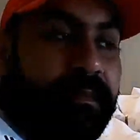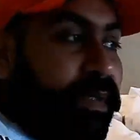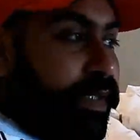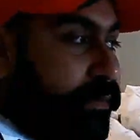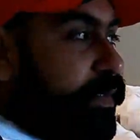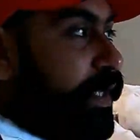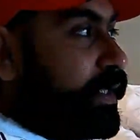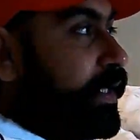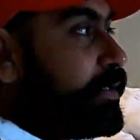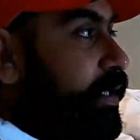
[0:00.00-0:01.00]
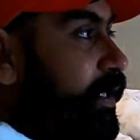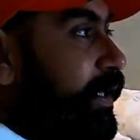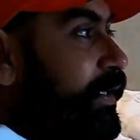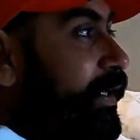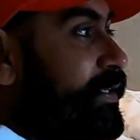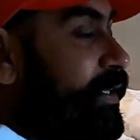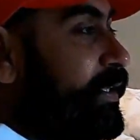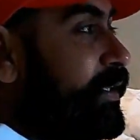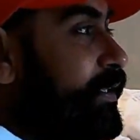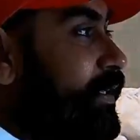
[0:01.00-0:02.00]
बट हम देखते हैं चलना है क्या कैसे
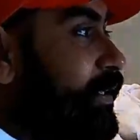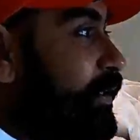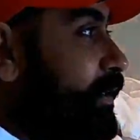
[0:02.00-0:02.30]
करना है जी